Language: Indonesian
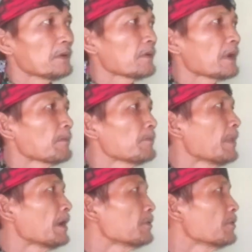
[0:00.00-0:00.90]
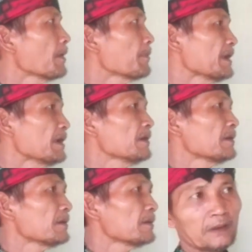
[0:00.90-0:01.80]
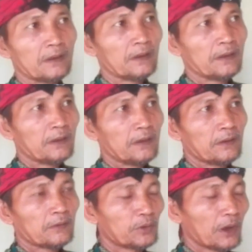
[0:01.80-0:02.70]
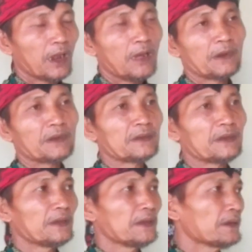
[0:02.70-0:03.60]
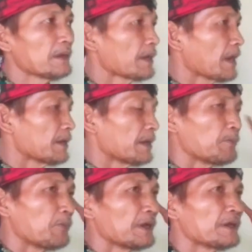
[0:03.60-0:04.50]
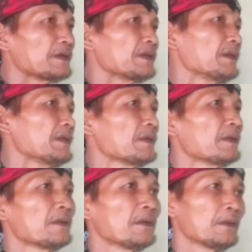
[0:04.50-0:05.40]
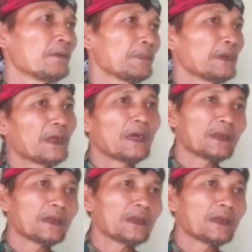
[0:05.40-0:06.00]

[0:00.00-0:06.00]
orang Bandung apa ya udah lama di sini Pak? udah lama di sini karena ada ibunya di sini hmm. oh, iya.